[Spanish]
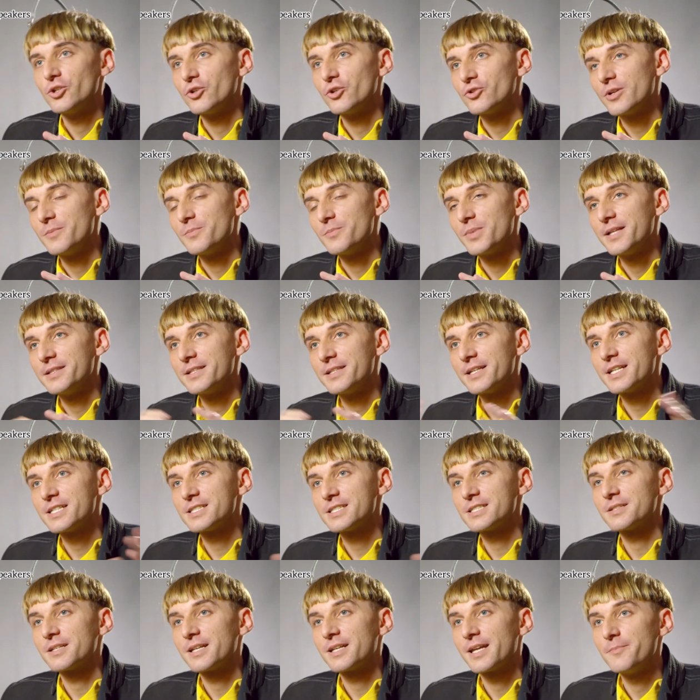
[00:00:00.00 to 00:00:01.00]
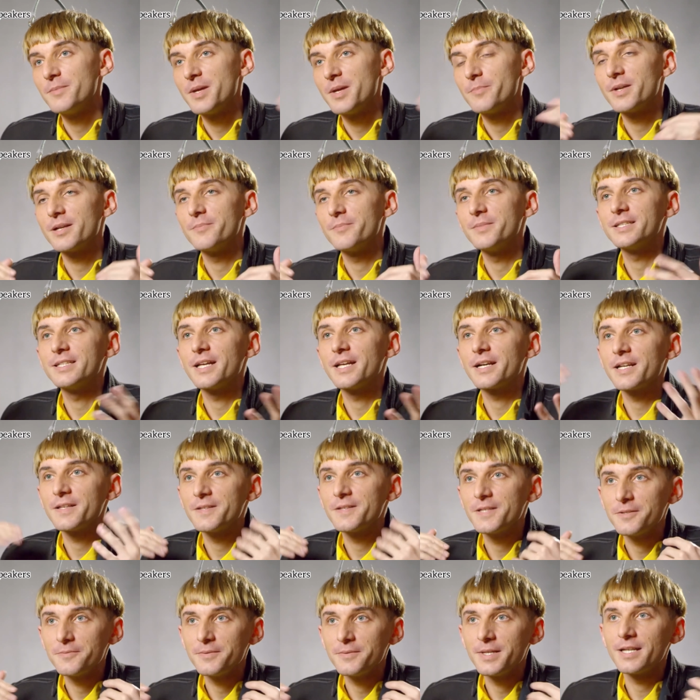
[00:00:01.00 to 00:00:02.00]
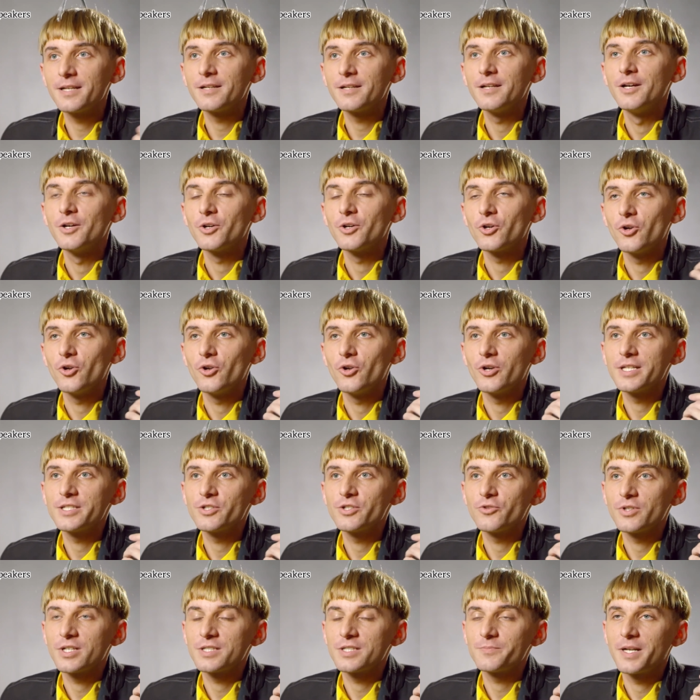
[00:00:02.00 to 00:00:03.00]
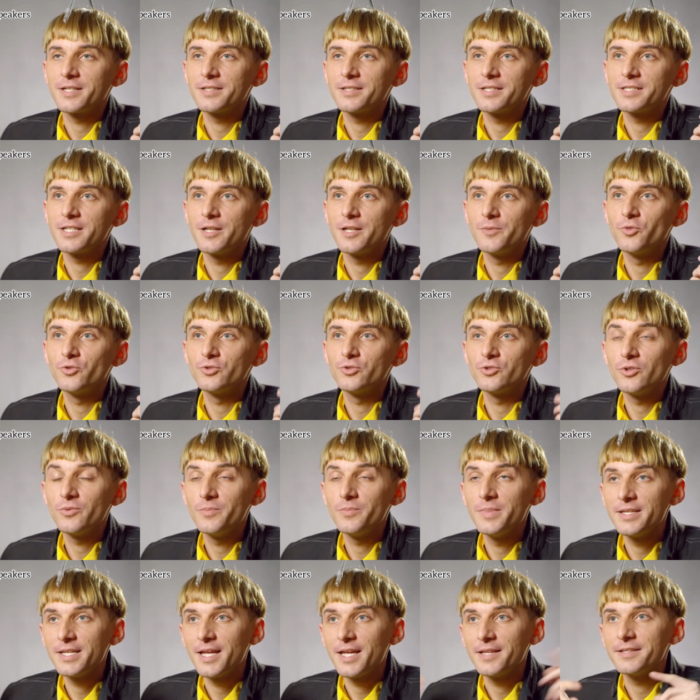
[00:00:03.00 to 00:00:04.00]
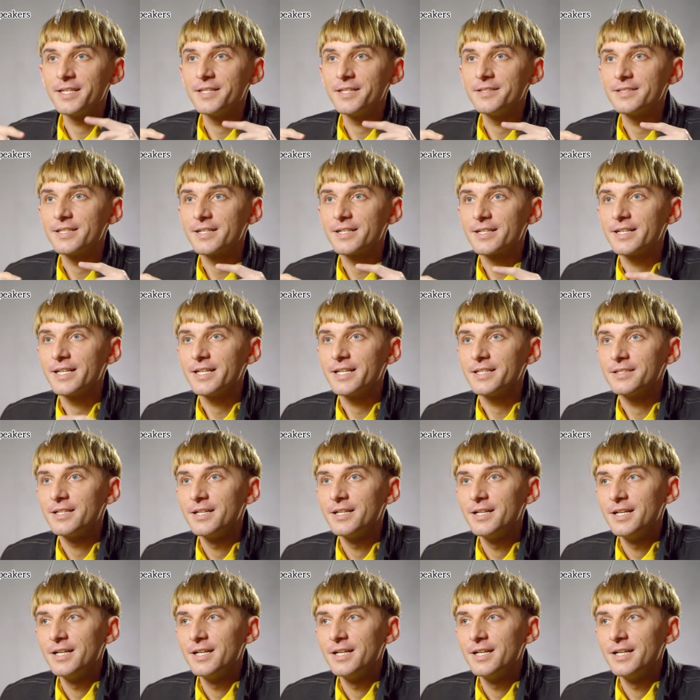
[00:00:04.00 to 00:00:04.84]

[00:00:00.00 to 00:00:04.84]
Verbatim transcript: y otro implante que, es, que me permite recibir colores de otras partes del mundo mediante Internet.